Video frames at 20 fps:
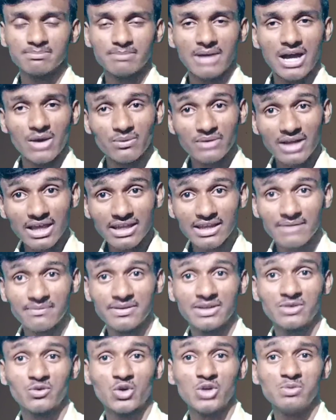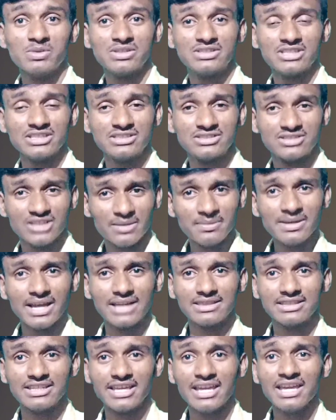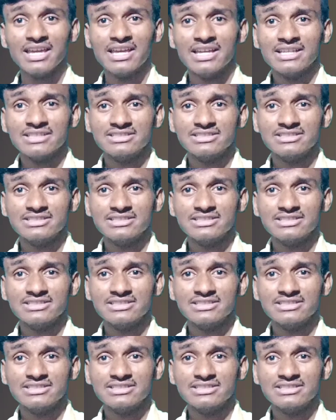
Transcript: भावना या फिर कोई भी चीज़ तभी आती है